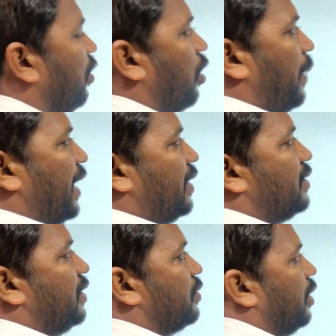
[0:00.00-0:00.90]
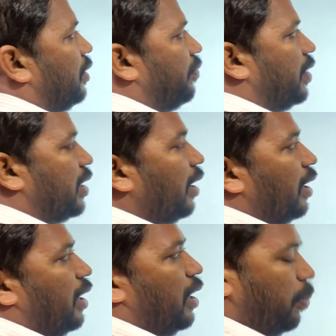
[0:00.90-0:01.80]
ఒక మ్యాట్రిక్స్ తీసుకున్నాను ఓకే
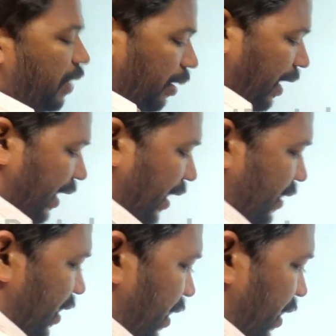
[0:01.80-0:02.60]
ఇప్పుడు ఈ మ్యాట్రిక్స్ ని